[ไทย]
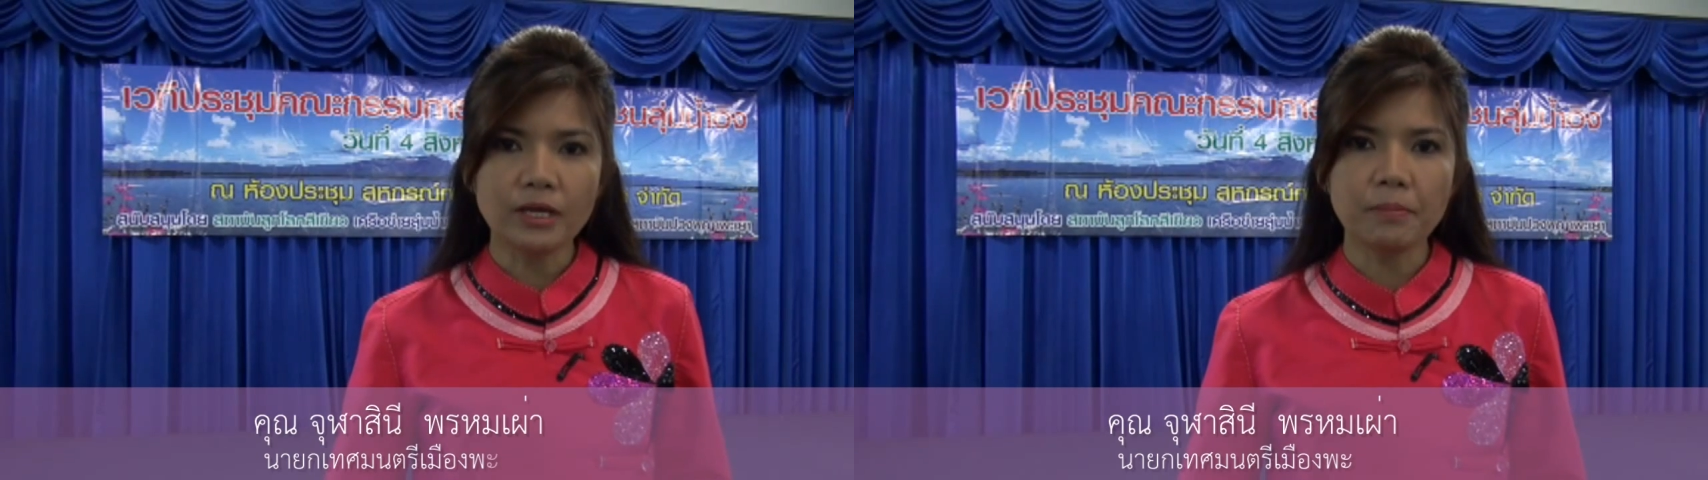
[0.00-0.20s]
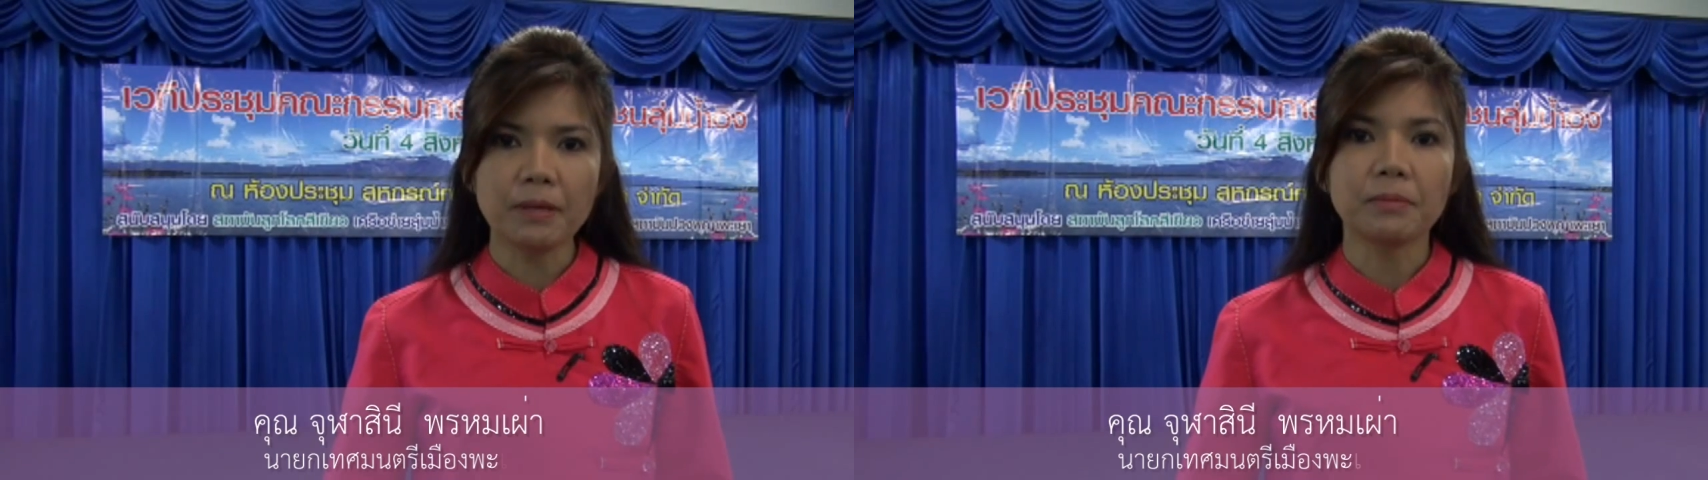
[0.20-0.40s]

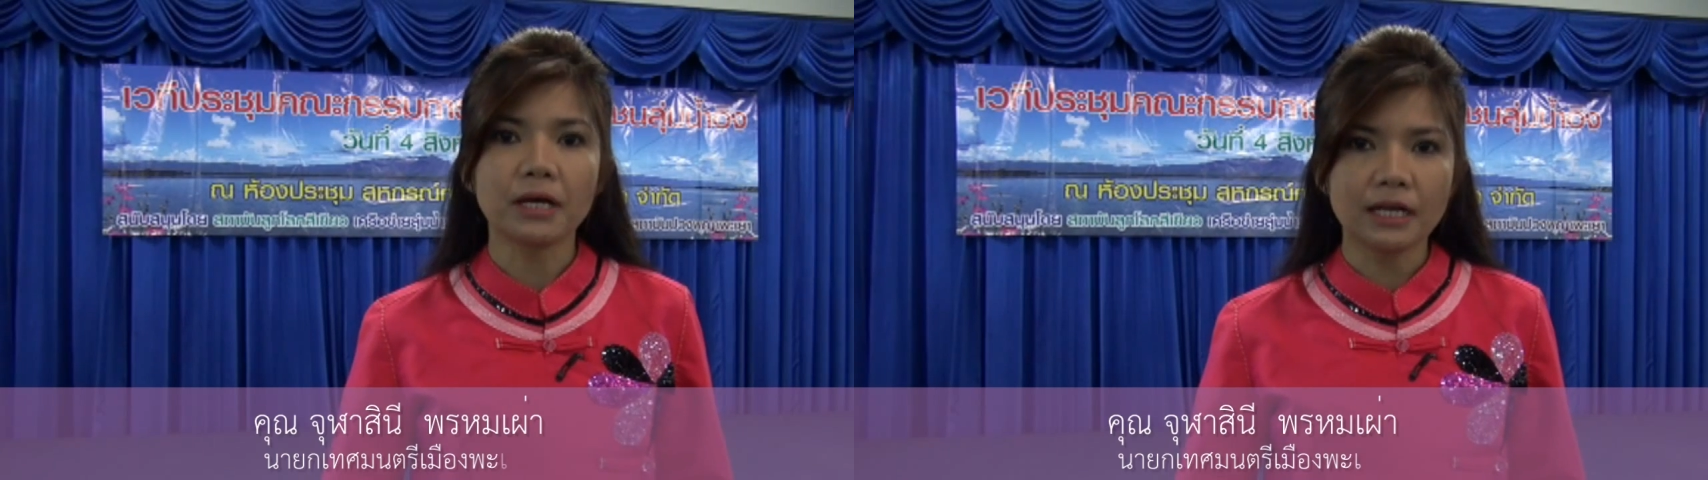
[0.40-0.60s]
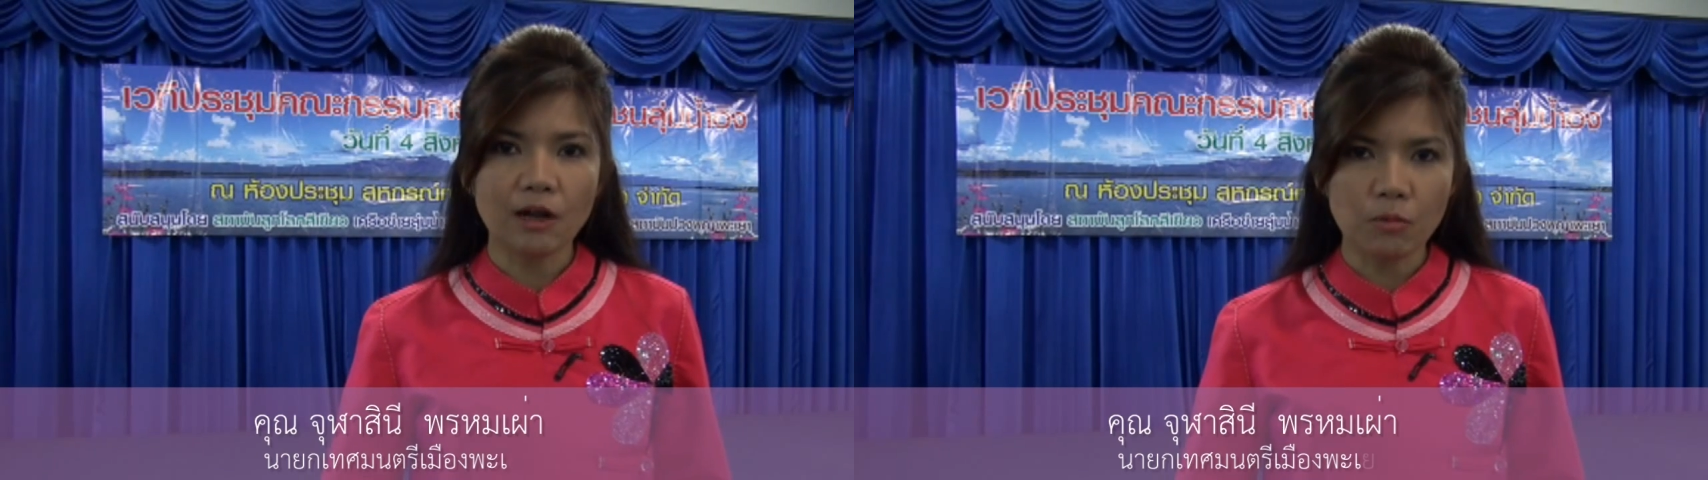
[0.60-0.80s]
เนี่ยเป็น
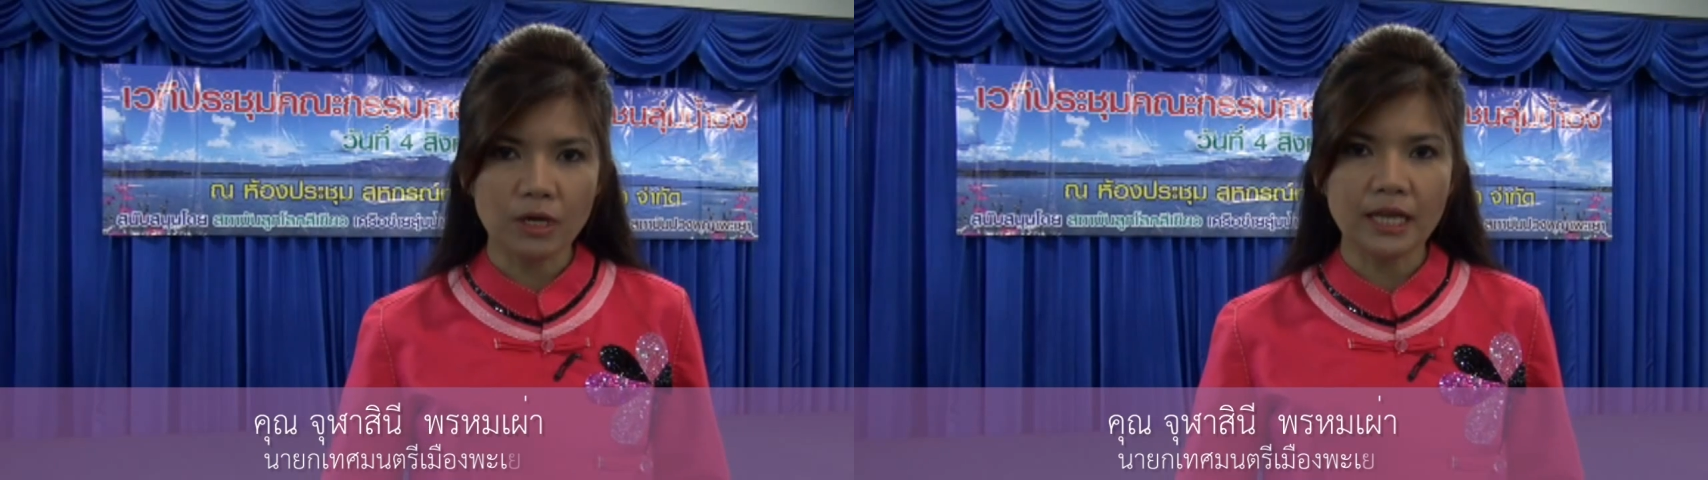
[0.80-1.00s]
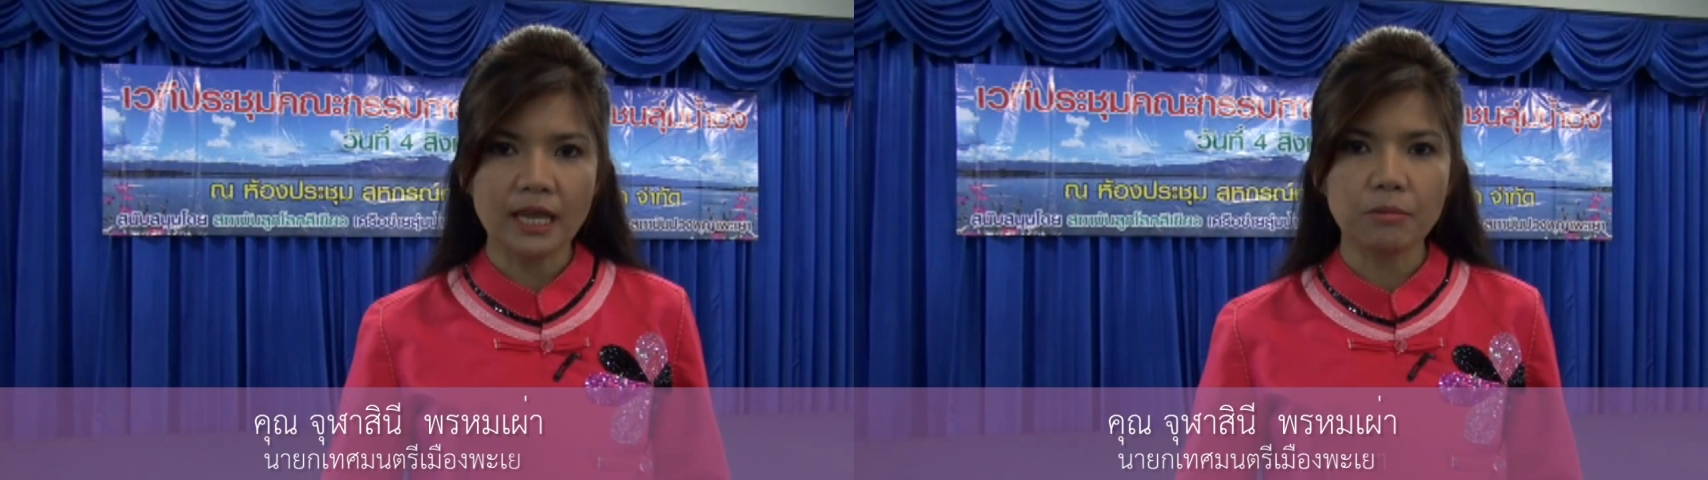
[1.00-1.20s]
เมืองเก่า
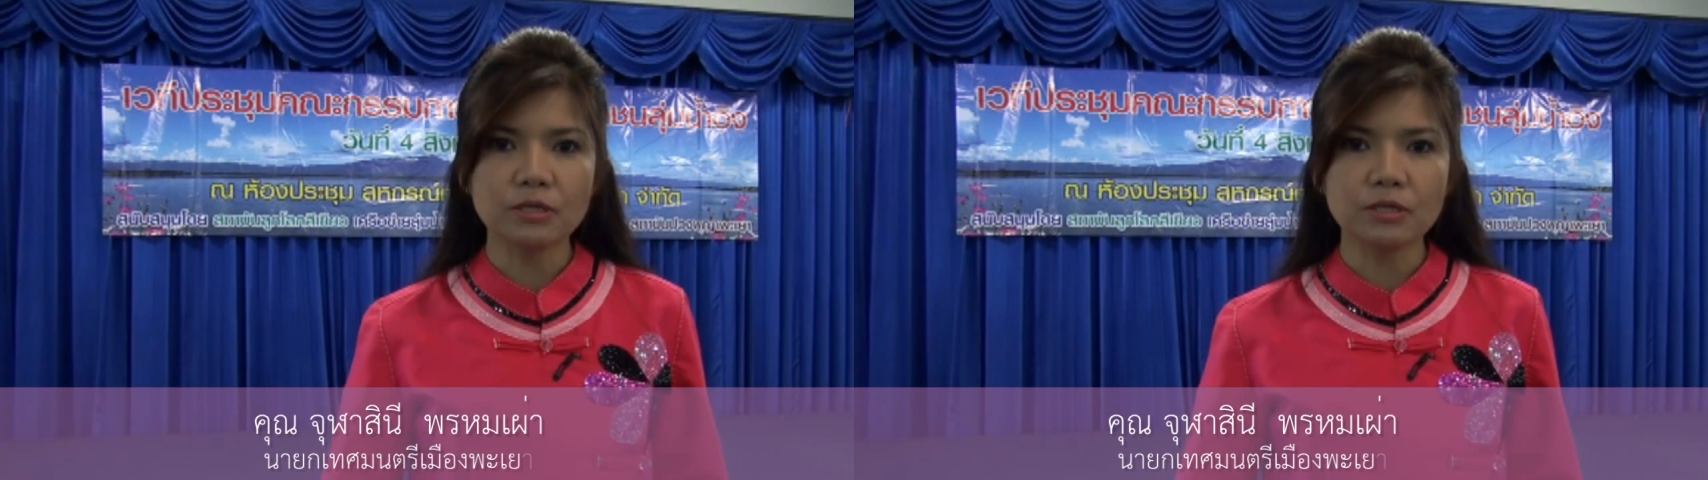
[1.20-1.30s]
เมืองแก่